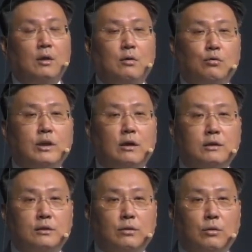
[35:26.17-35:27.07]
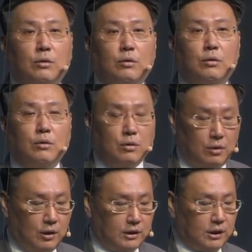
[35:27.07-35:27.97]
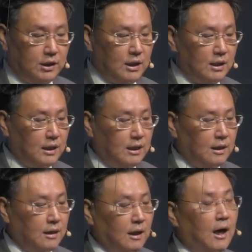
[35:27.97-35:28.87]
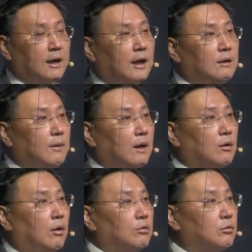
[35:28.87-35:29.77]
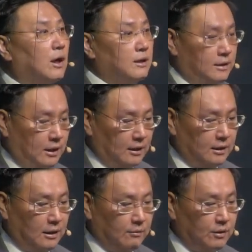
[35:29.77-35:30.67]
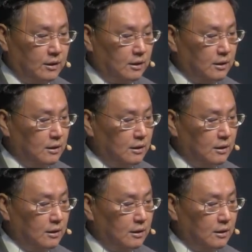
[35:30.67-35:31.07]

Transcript: 우리 역시도 신약의 하나님의 거룩한 제사장입니다.